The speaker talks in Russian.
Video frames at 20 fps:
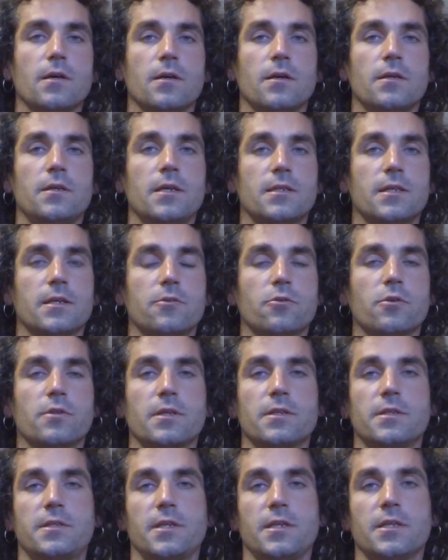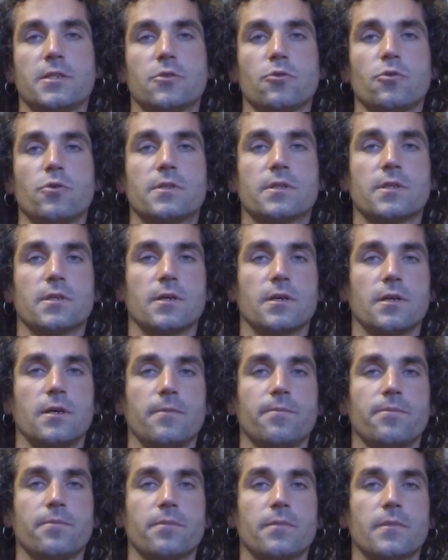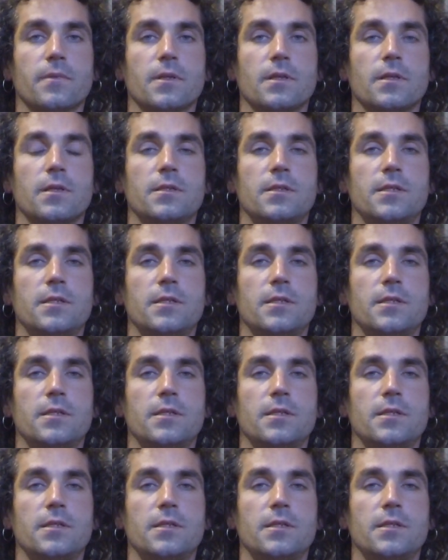Если кто-то интересуется э,